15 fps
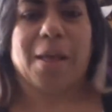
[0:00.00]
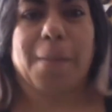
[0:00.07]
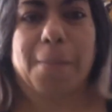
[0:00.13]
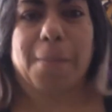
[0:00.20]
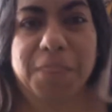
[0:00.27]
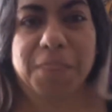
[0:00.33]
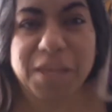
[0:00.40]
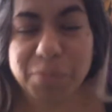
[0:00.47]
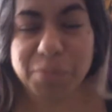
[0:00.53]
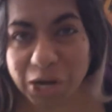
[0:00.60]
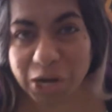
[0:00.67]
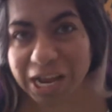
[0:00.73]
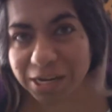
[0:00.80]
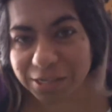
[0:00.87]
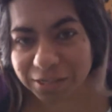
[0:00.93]
Dibujar
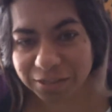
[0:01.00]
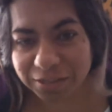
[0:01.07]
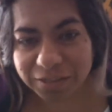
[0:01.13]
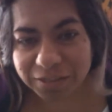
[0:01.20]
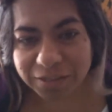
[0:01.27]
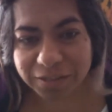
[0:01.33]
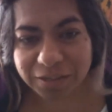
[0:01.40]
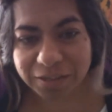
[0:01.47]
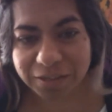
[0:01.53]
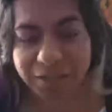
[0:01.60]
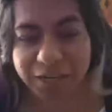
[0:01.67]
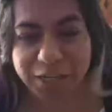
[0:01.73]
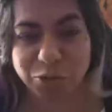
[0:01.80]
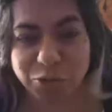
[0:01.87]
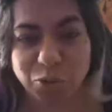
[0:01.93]

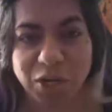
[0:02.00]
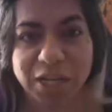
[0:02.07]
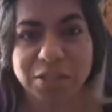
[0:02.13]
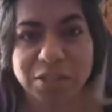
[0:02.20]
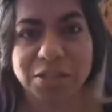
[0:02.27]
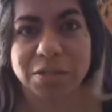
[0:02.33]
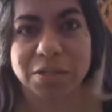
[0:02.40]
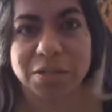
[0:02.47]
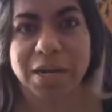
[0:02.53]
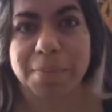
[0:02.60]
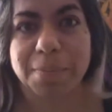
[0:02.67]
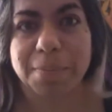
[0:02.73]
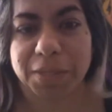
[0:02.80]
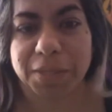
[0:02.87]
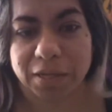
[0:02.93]
es una acción
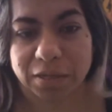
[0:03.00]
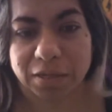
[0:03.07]
rápida,